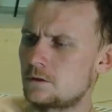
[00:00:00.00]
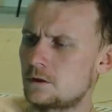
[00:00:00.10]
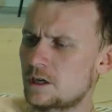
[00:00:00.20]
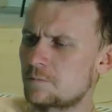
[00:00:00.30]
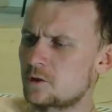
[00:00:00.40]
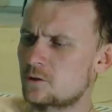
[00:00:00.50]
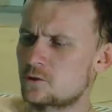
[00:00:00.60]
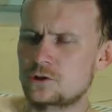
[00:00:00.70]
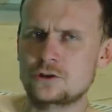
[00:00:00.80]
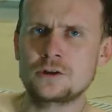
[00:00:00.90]
Jakby ktoś
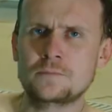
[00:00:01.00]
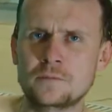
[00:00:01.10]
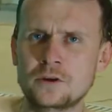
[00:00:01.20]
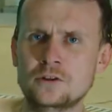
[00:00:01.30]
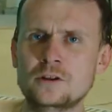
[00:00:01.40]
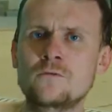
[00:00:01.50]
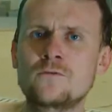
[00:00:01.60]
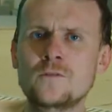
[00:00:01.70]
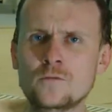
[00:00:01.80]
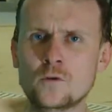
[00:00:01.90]
nie pamiętał,
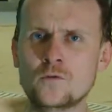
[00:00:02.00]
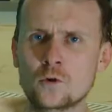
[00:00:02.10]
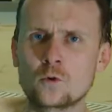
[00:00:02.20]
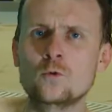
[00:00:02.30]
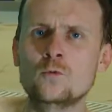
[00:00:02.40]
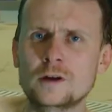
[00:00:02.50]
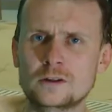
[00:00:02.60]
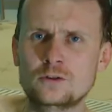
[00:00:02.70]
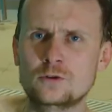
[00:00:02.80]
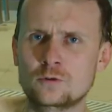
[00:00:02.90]

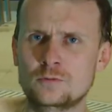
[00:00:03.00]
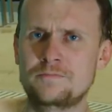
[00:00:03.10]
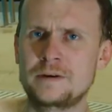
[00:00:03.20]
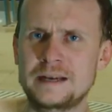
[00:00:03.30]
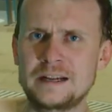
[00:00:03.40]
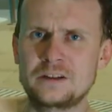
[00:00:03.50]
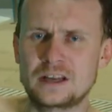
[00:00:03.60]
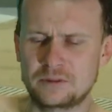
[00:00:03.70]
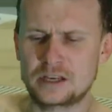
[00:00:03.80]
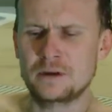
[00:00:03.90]
www.webtour.pl,
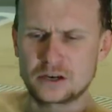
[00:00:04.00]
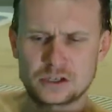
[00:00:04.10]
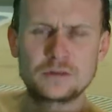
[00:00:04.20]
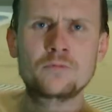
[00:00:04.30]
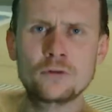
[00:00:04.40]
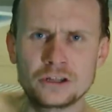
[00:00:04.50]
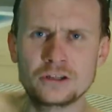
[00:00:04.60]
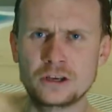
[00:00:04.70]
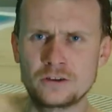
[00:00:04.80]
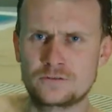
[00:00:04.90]
tam najbardziej
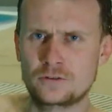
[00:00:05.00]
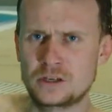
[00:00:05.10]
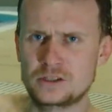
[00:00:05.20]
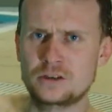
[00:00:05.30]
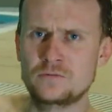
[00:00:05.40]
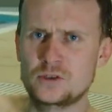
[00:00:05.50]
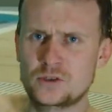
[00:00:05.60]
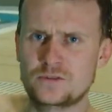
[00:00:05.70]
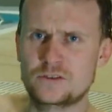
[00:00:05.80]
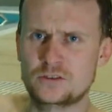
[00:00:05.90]
płynne informacje o
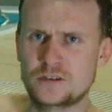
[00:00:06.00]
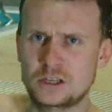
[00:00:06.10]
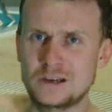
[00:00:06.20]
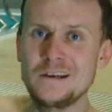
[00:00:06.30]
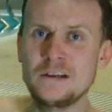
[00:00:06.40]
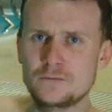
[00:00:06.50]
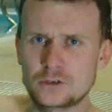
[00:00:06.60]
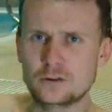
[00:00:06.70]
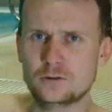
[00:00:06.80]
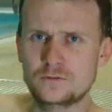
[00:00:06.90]
Mistrzostwach Świata w
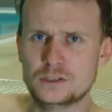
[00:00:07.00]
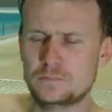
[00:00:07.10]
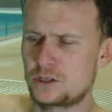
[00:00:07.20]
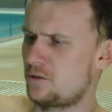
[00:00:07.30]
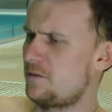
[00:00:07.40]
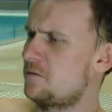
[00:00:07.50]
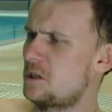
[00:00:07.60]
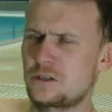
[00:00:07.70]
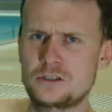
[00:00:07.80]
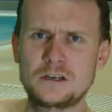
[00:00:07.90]
siatkówce plażowej, w
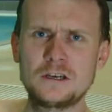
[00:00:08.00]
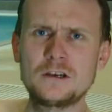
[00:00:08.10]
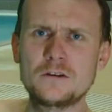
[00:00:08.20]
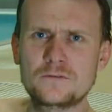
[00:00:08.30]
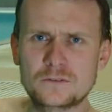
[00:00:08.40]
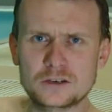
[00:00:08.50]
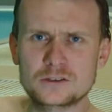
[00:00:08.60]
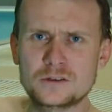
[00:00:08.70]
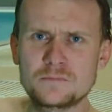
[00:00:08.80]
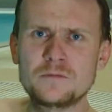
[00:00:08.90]
zasadzie w
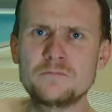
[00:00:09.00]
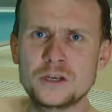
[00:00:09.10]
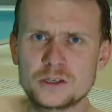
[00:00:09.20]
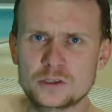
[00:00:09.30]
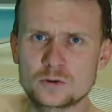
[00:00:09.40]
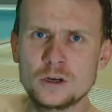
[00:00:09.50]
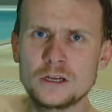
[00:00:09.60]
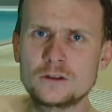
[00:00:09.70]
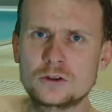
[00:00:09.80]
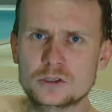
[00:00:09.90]
każdym miejscu
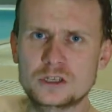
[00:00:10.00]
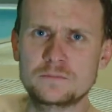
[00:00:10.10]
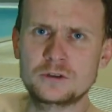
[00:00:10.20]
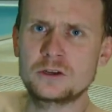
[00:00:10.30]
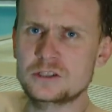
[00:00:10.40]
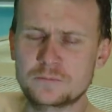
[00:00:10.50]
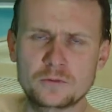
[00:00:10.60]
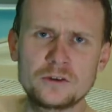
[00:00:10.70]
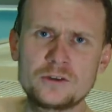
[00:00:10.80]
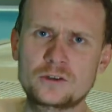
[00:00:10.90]
dostępne. Nie
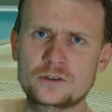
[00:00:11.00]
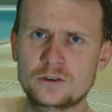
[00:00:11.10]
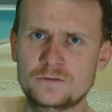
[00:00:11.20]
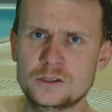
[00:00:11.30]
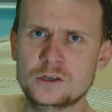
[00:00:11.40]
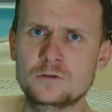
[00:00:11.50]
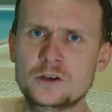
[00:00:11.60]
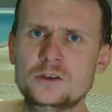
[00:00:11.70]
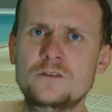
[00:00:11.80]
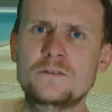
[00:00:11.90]
zapomnijcie też o odwiedzeniu
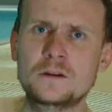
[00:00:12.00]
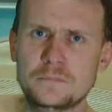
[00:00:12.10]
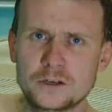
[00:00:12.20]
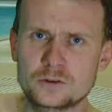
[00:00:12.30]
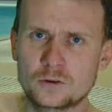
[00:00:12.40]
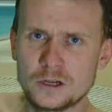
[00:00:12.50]
naszego fanpage'u